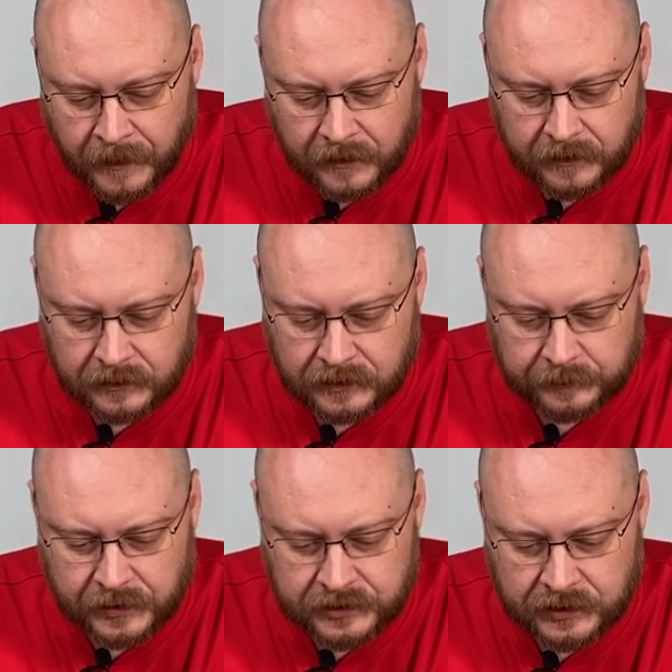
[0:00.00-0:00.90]

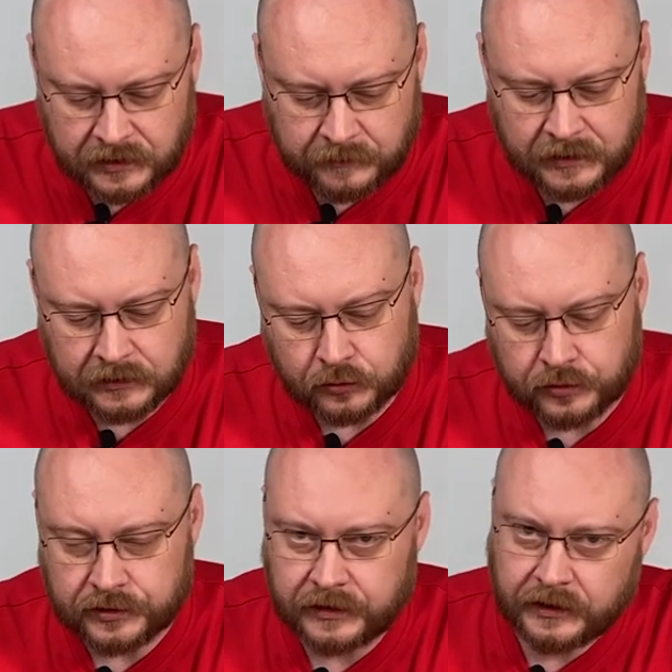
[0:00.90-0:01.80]
колпачки имели
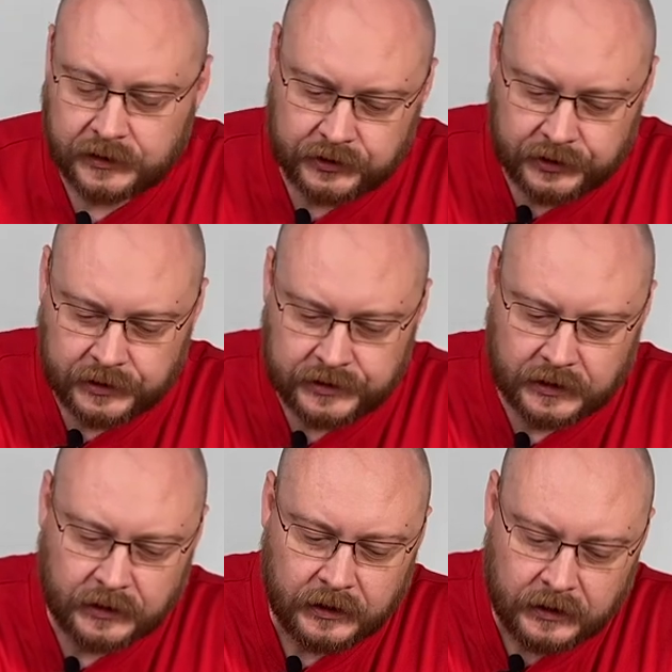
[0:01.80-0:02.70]
точно такие же
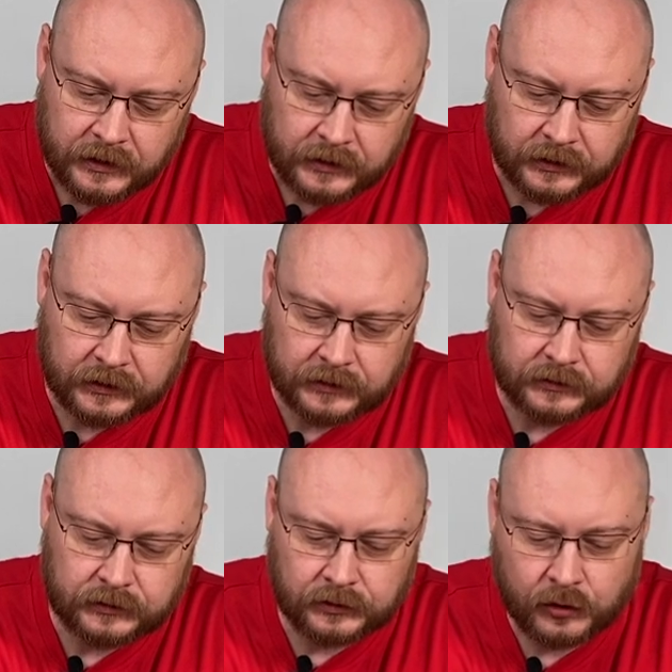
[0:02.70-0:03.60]
риски,
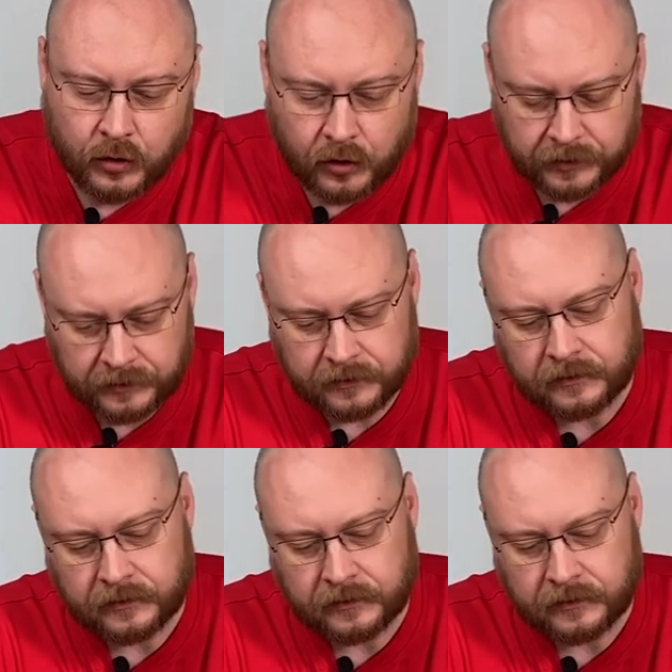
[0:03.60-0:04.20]
но